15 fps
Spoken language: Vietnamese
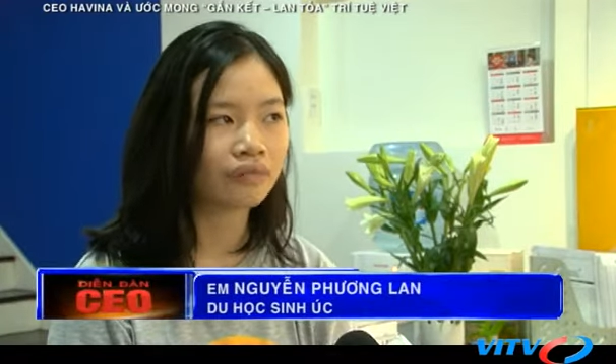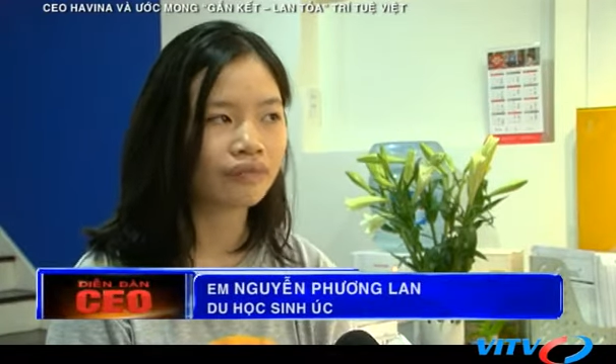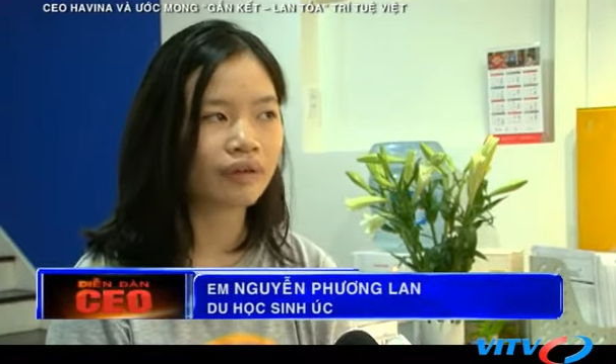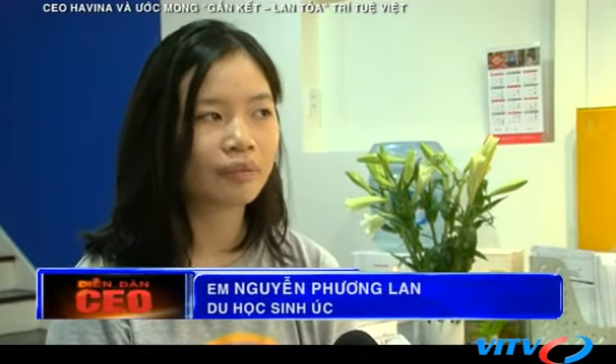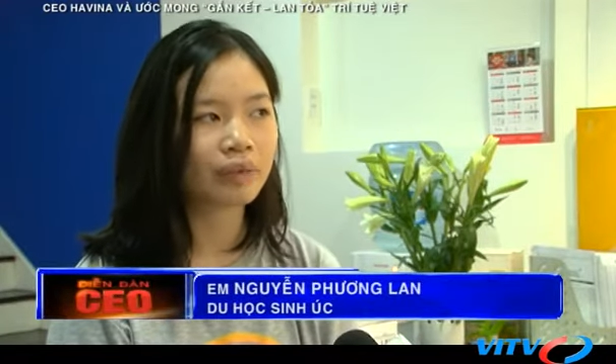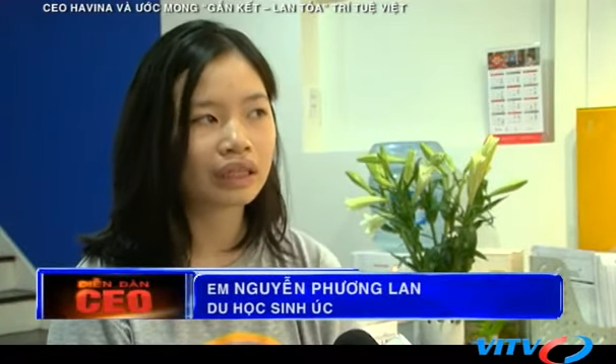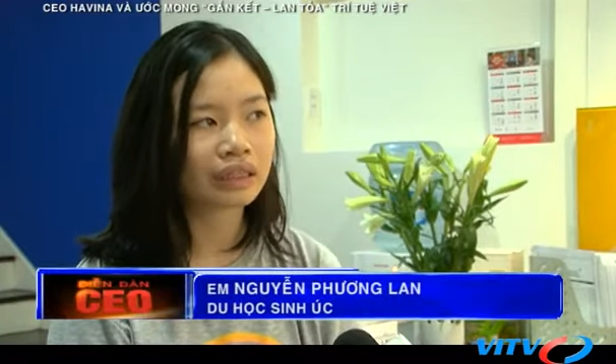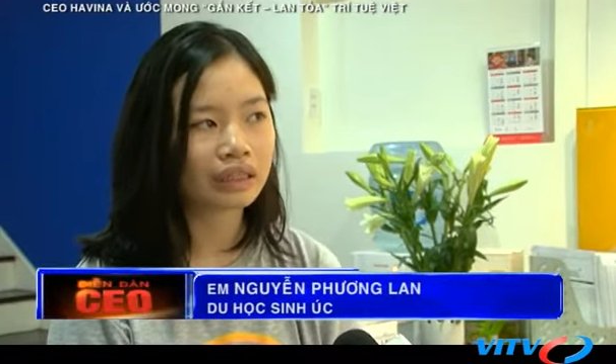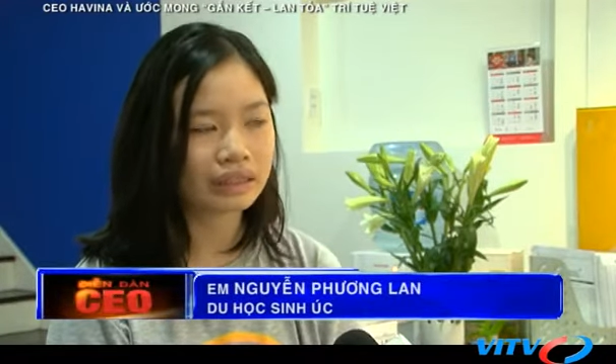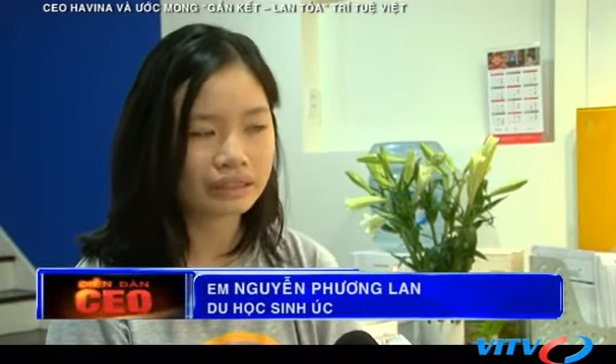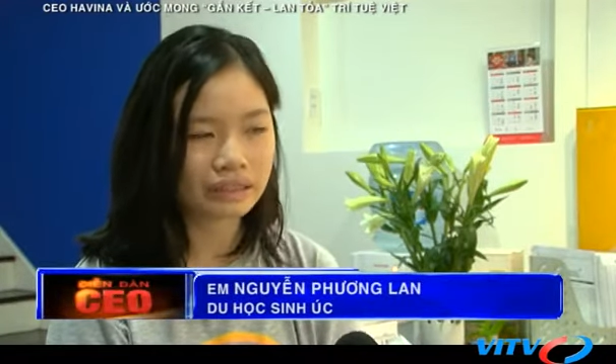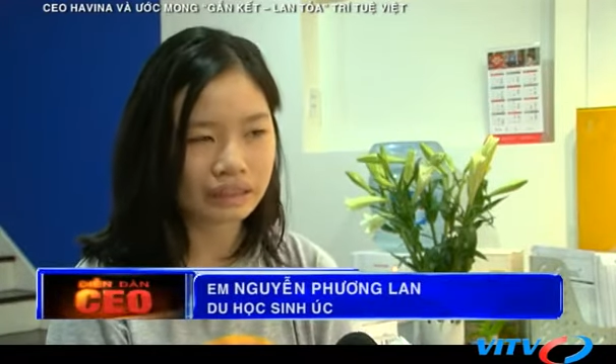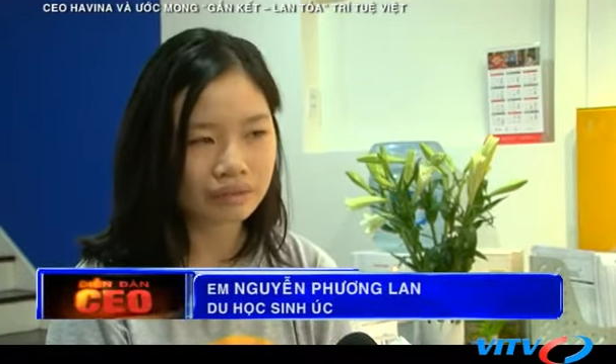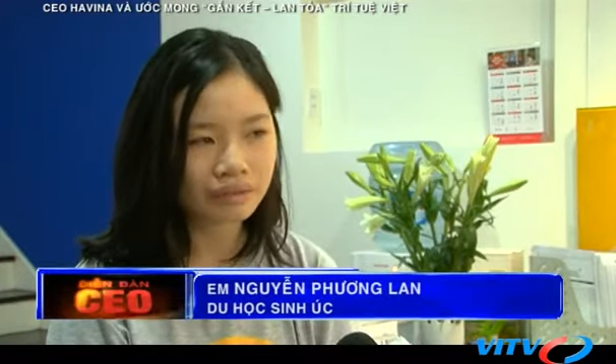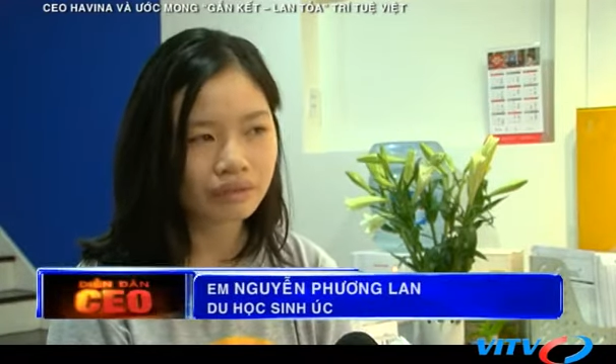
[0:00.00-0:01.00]
về mặt tài
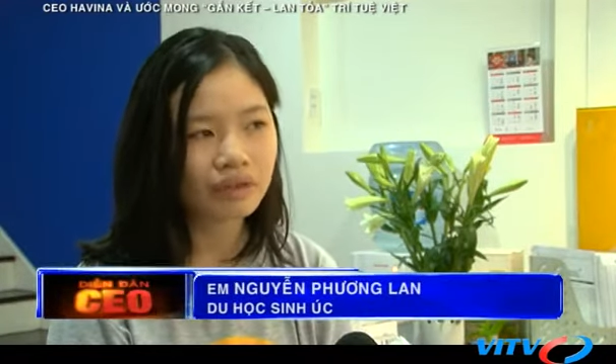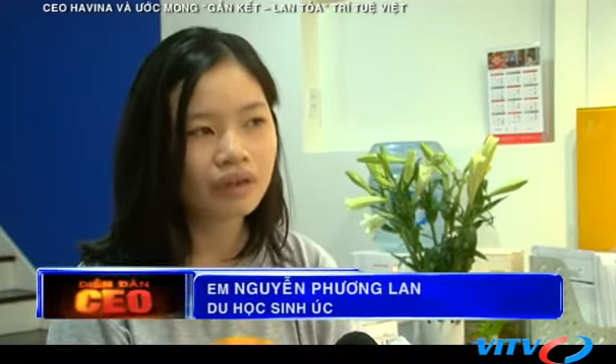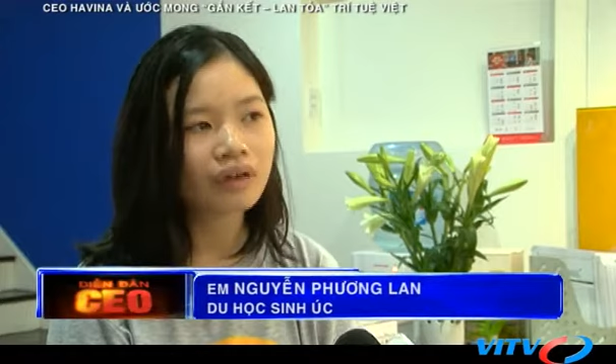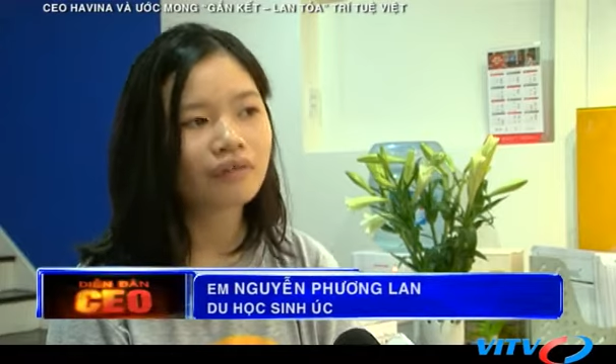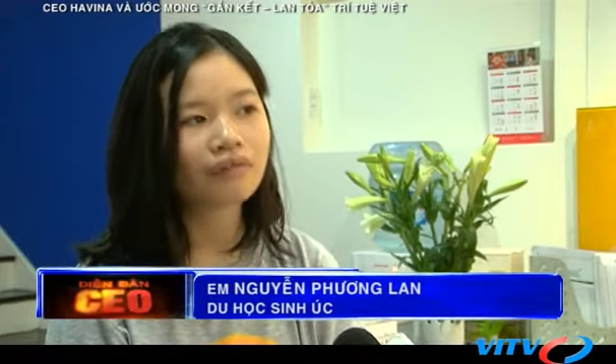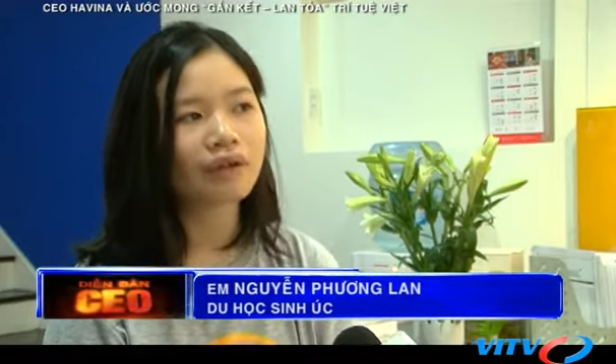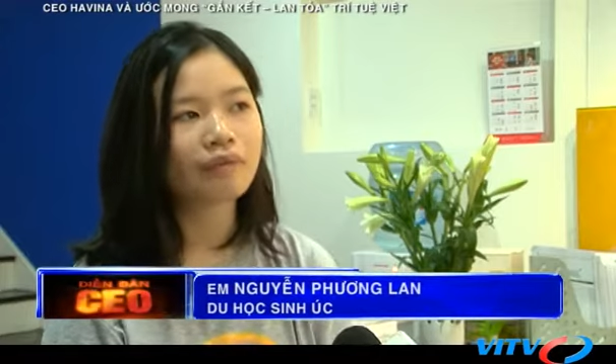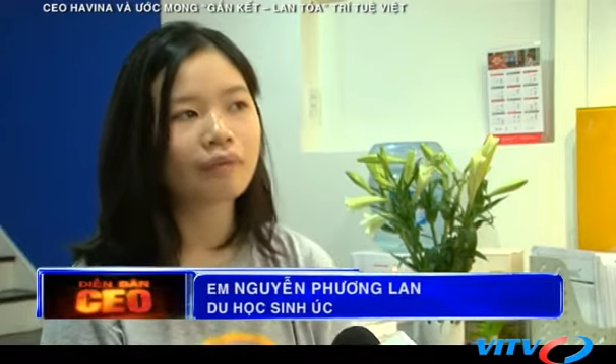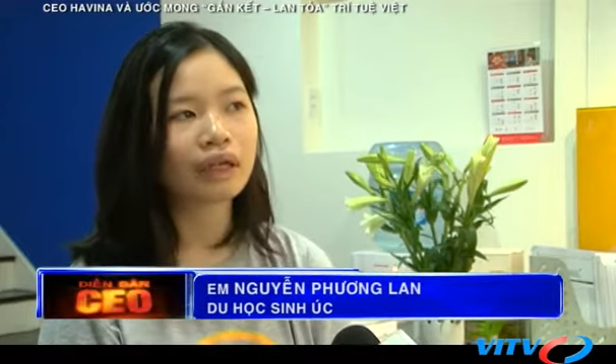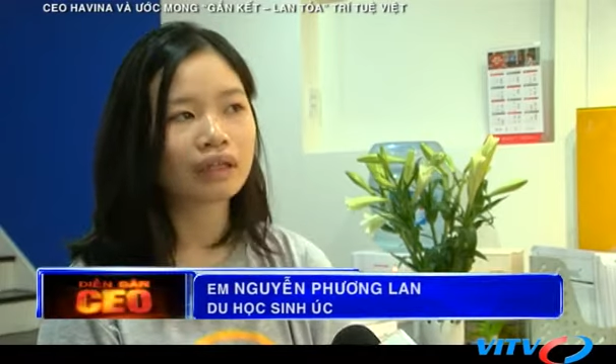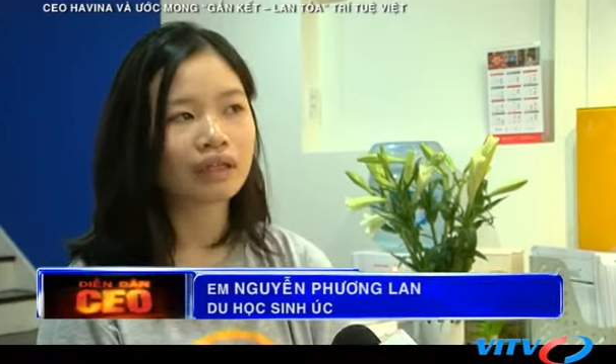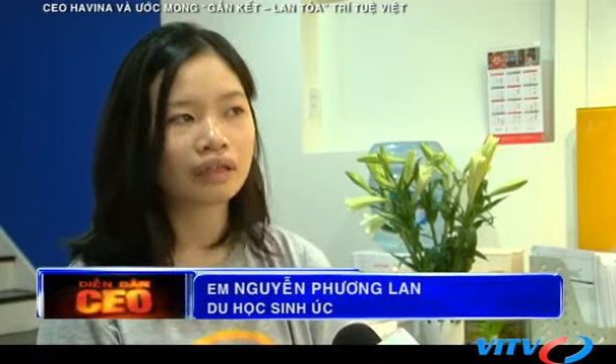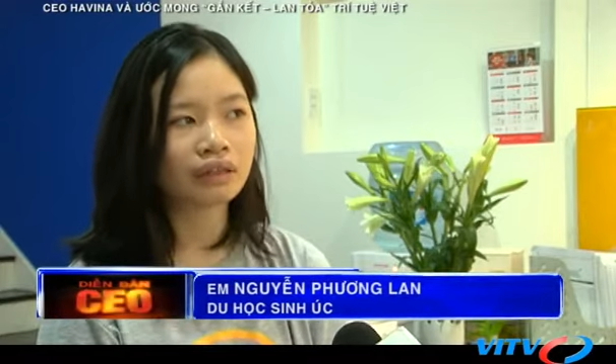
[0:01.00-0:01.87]
chính, về mặt